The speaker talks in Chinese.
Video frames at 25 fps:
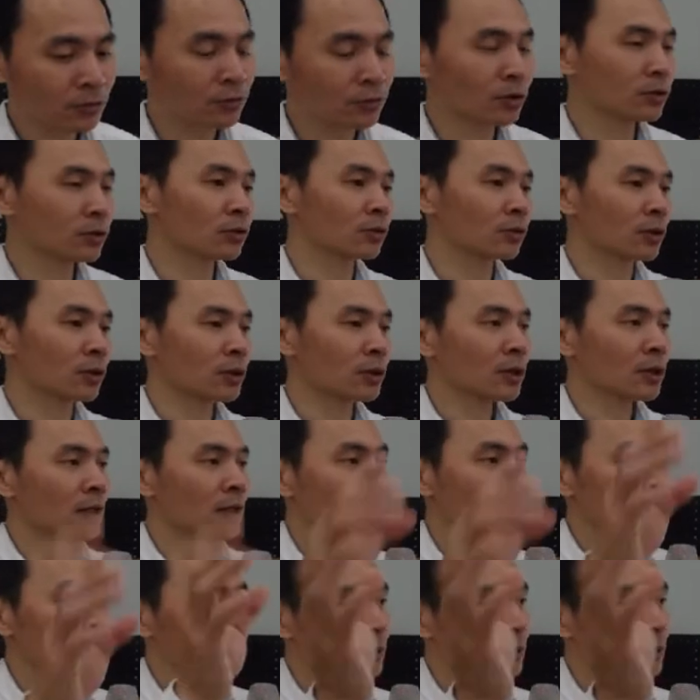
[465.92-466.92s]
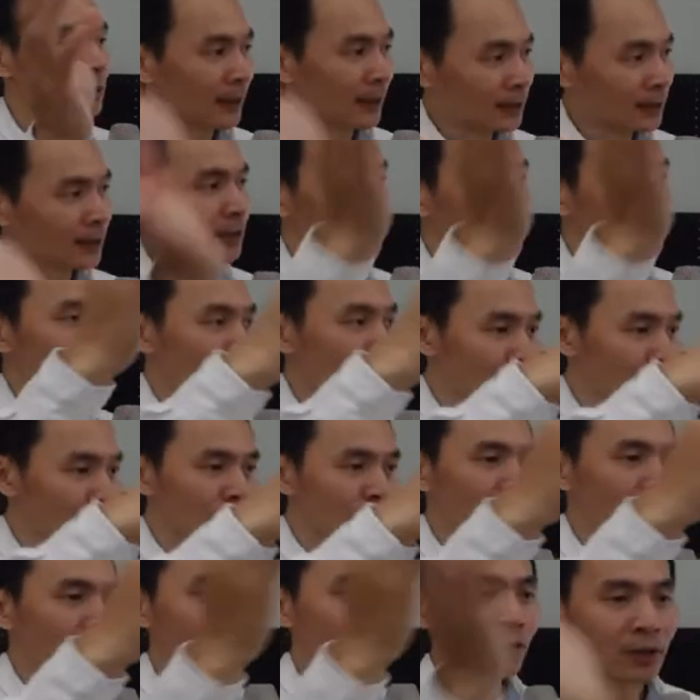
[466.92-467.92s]
就是说，在这个角度
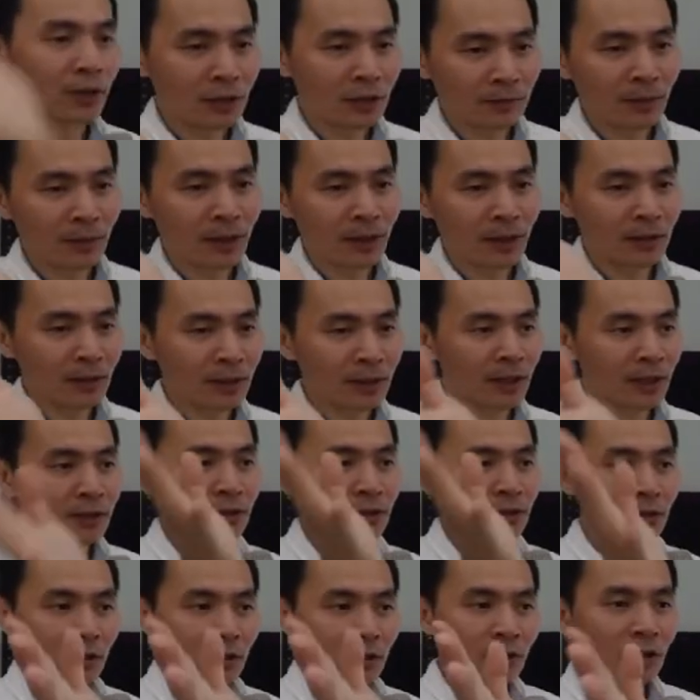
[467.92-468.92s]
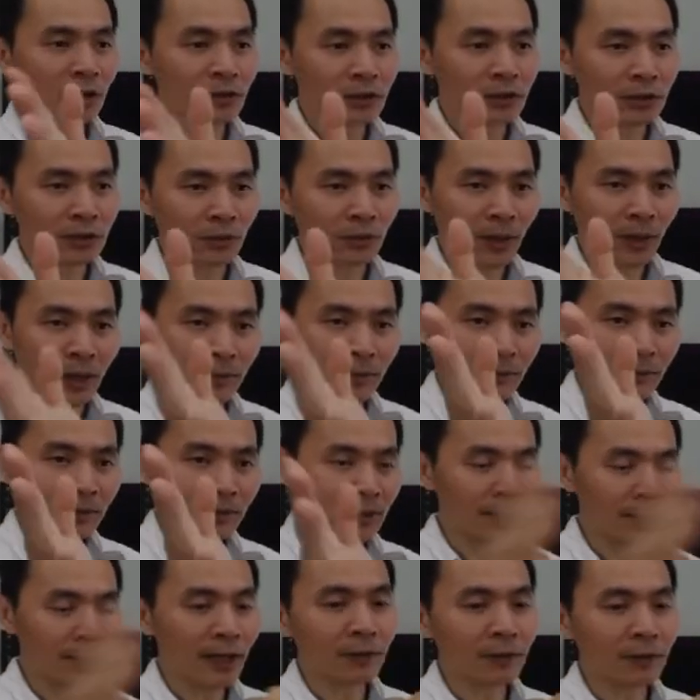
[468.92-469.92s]
范围里面，你可以自由控制。我要
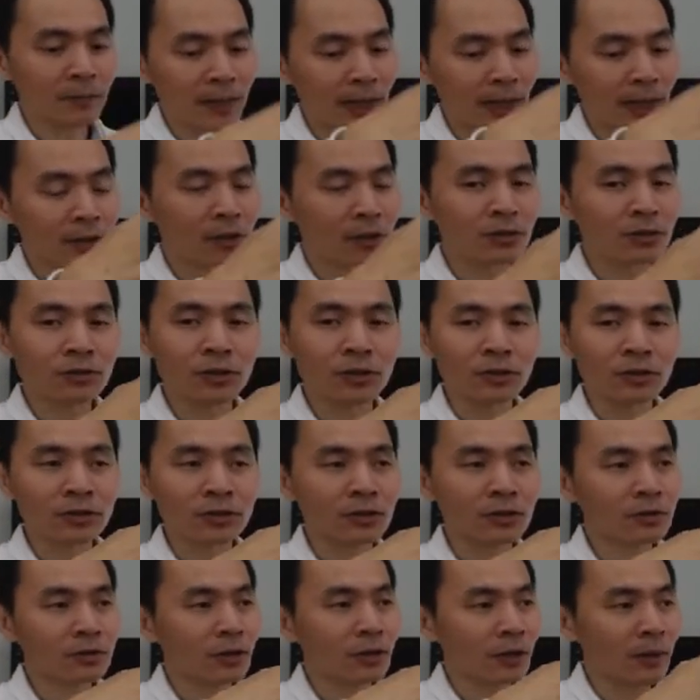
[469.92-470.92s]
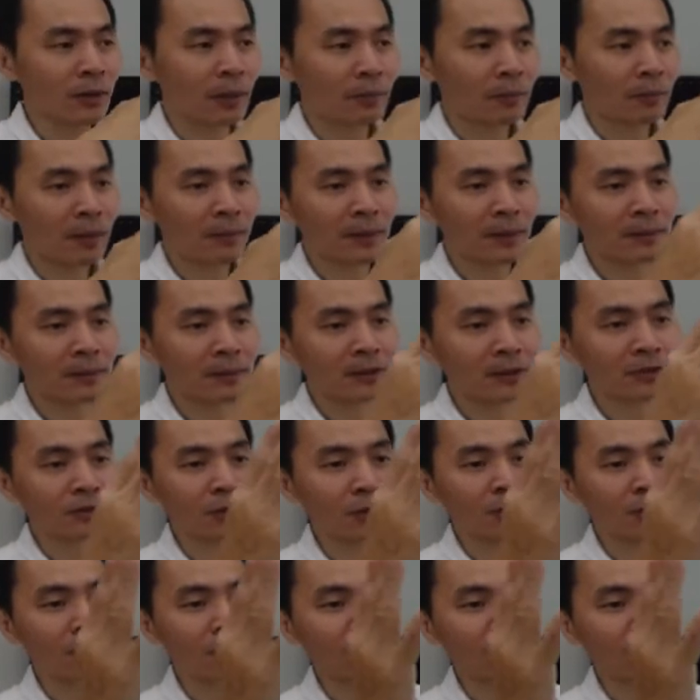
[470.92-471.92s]
你看，我们刚刚同学有试过有没有？慢慢用
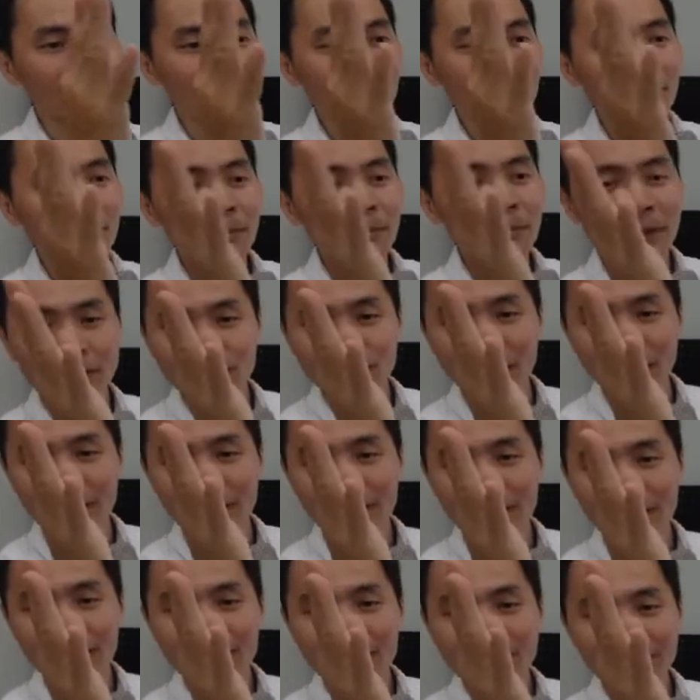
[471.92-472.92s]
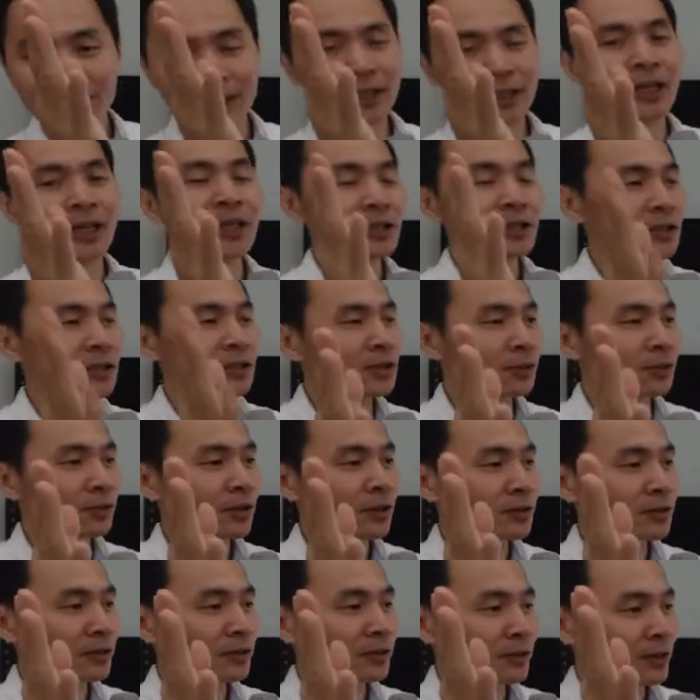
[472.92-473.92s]
手工的这样慢慢转，你也可以一次我
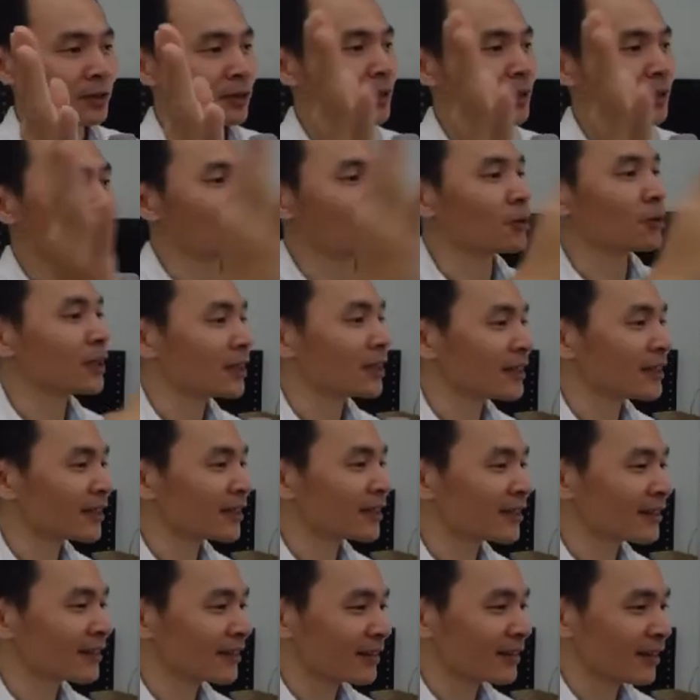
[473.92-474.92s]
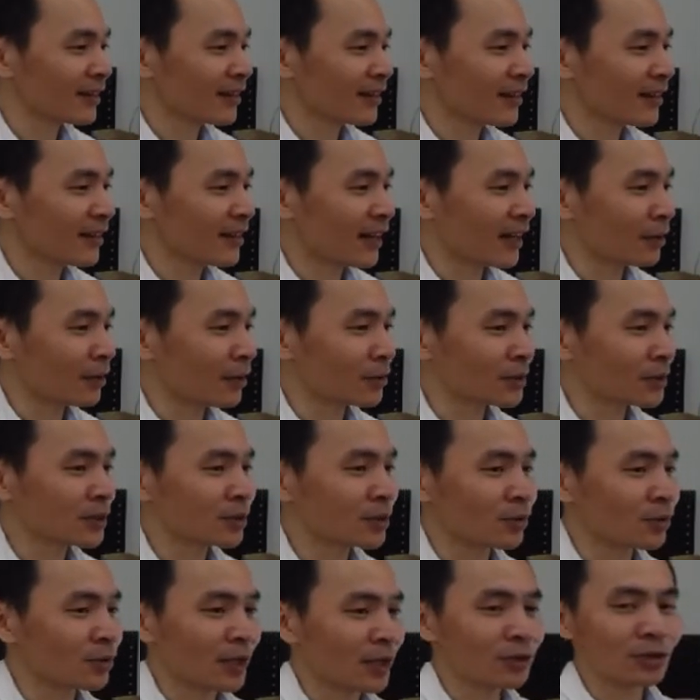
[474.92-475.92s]
就指定到位，好，一次
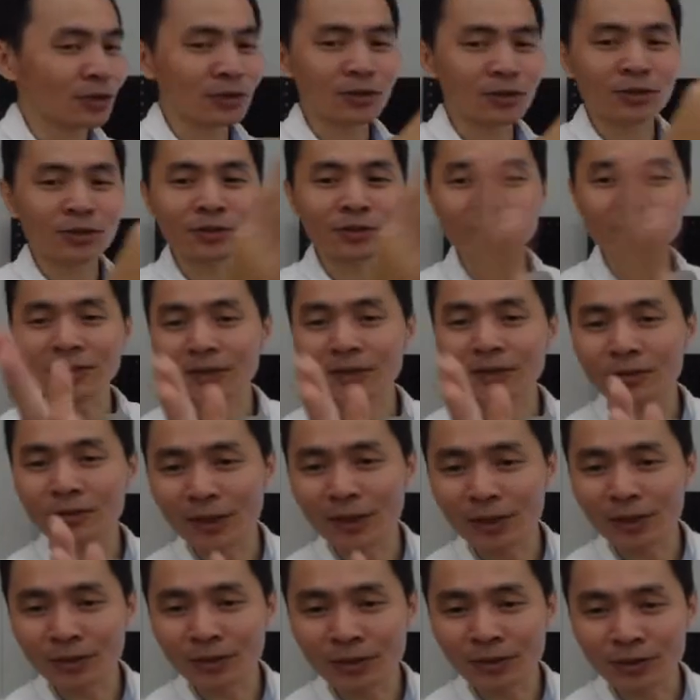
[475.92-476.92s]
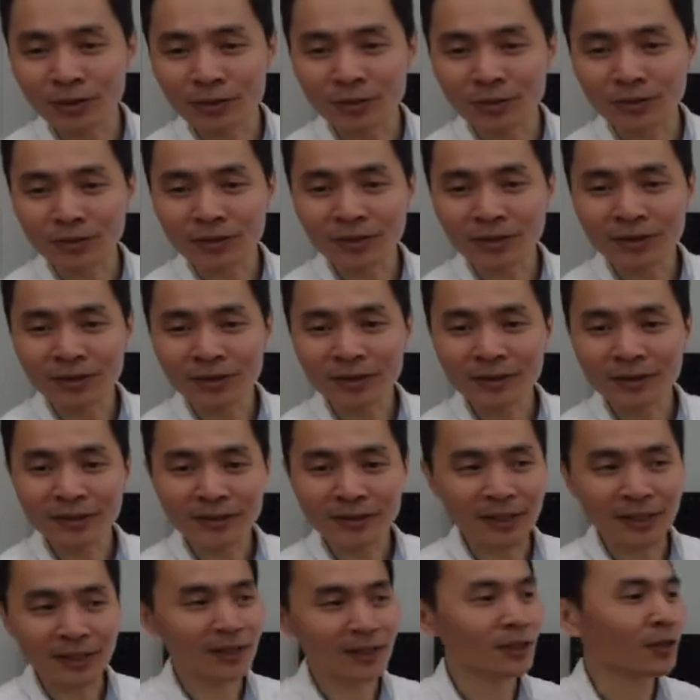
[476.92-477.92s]
转九十度，一次转六十度，
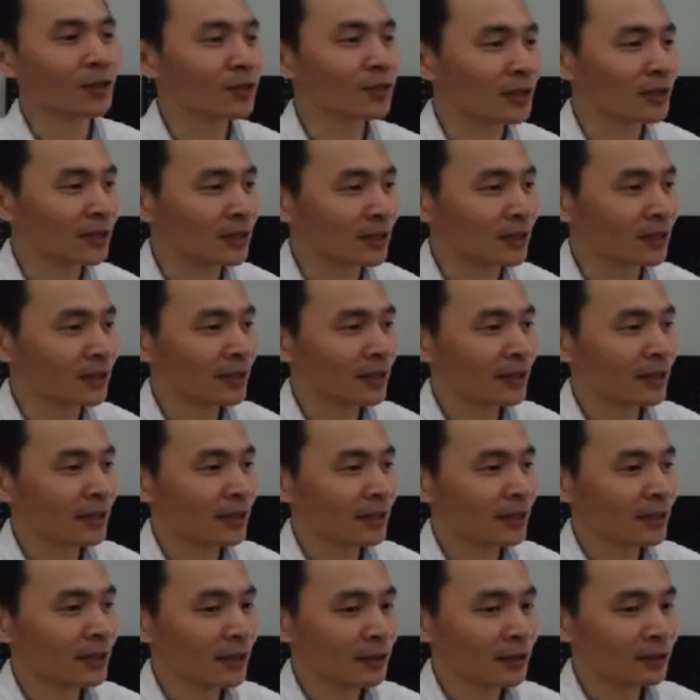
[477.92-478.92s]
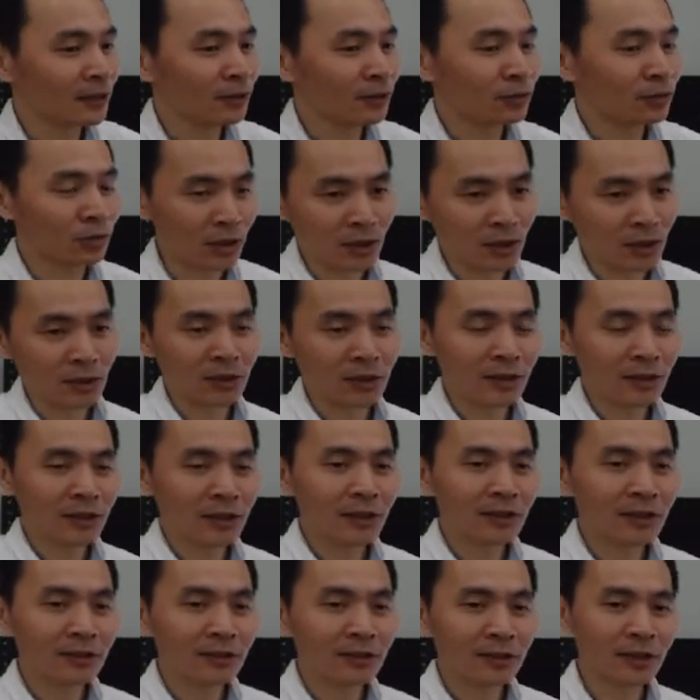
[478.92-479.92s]
这样都可以。所以
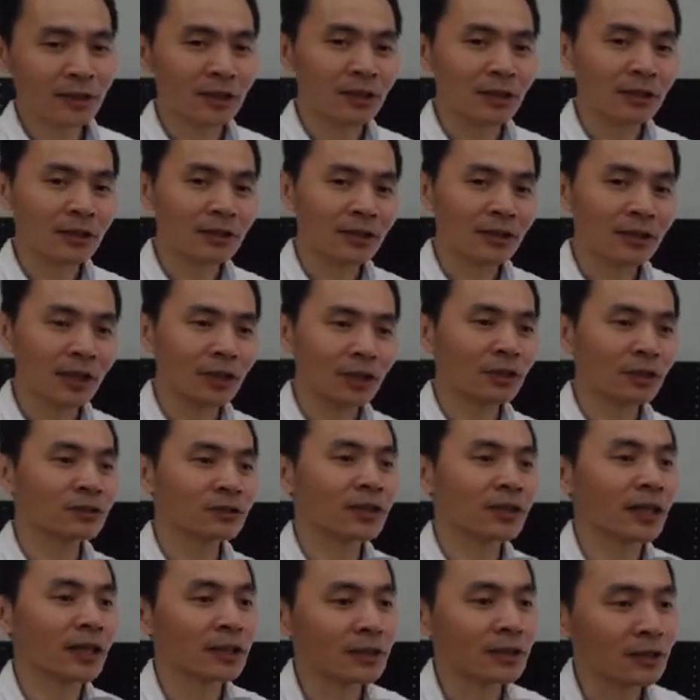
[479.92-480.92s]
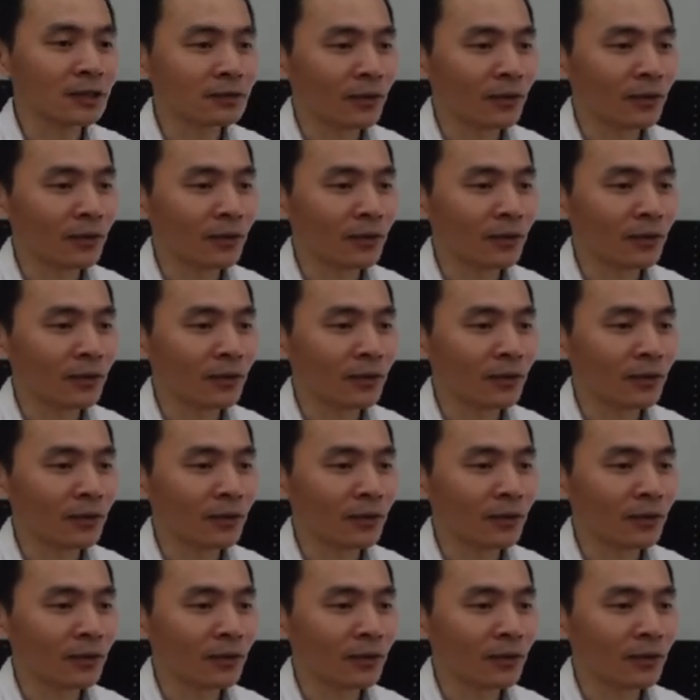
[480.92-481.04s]
这个可以用在一个地